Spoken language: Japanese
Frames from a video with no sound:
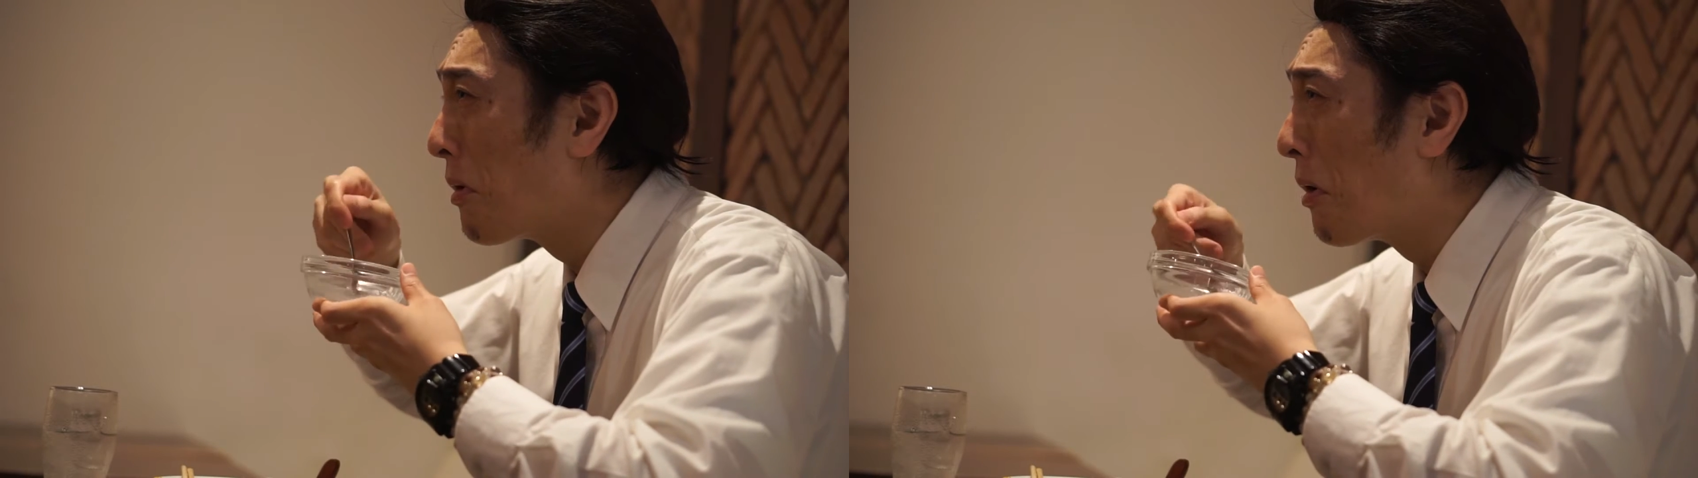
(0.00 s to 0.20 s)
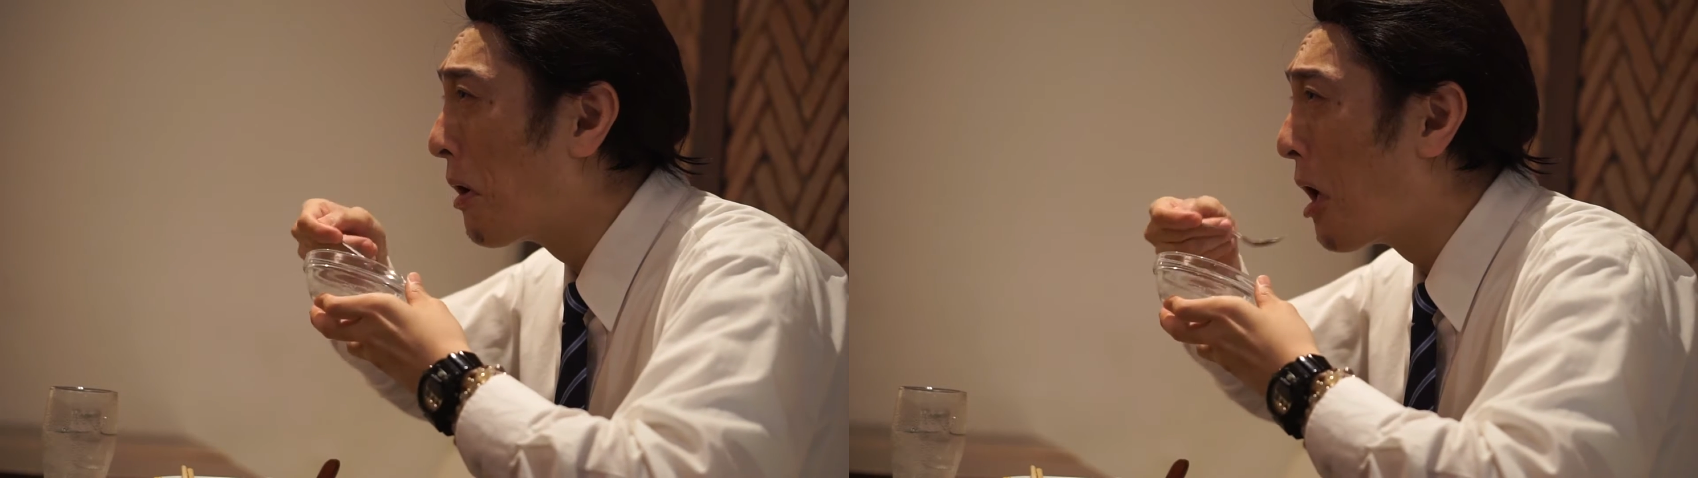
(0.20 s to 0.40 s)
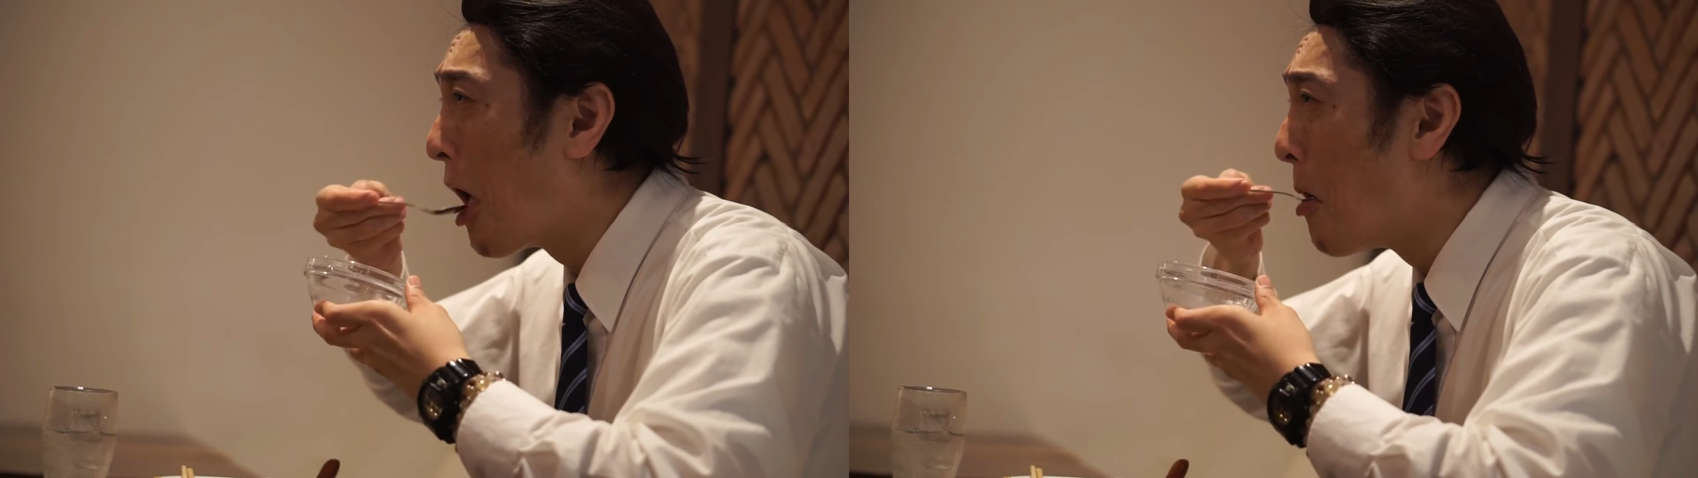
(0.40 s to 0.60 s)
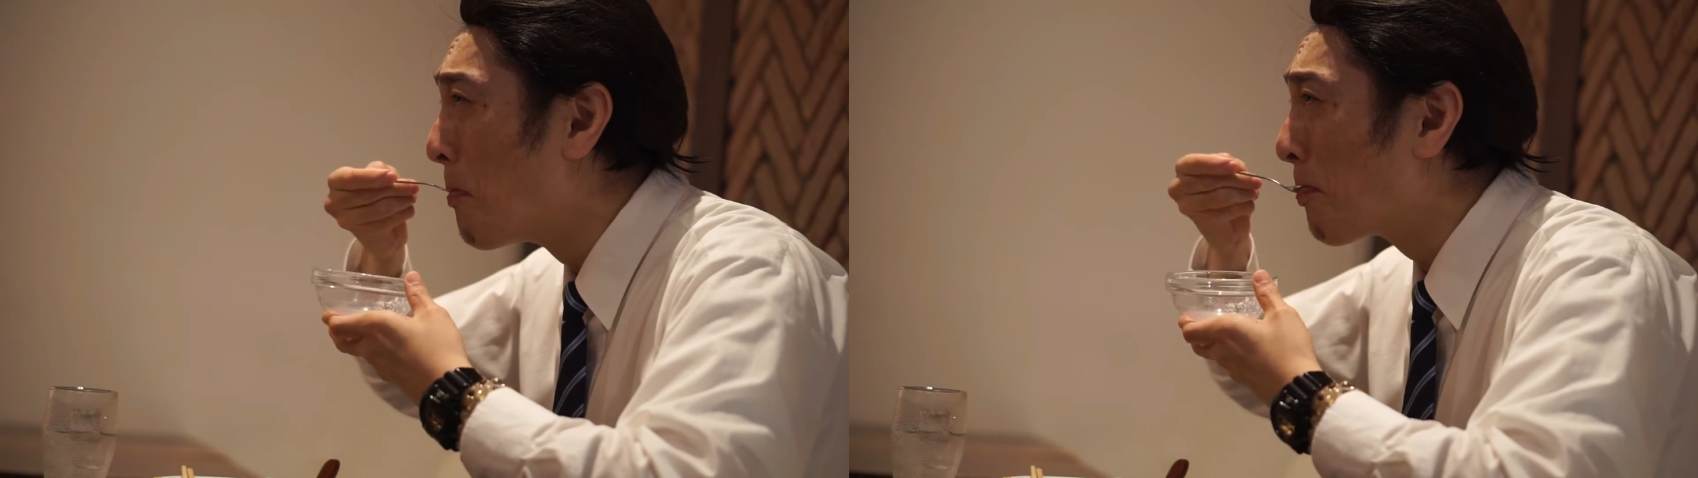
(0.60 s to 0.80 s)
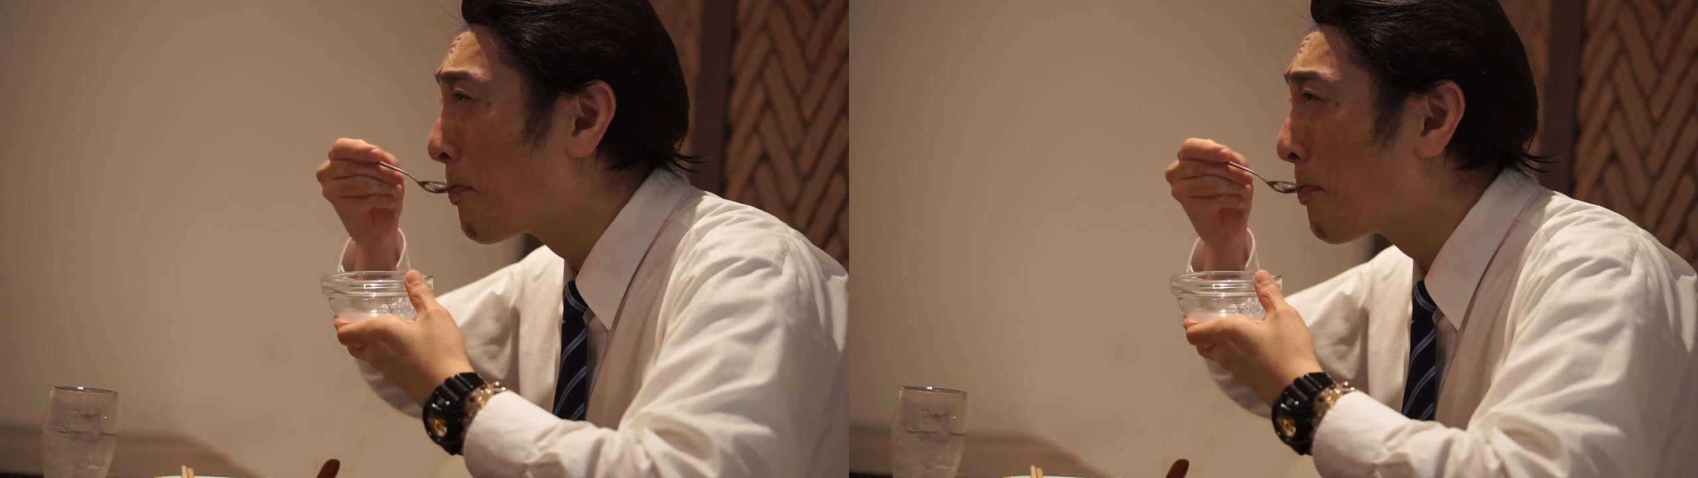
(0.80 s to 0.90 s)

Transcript: うまい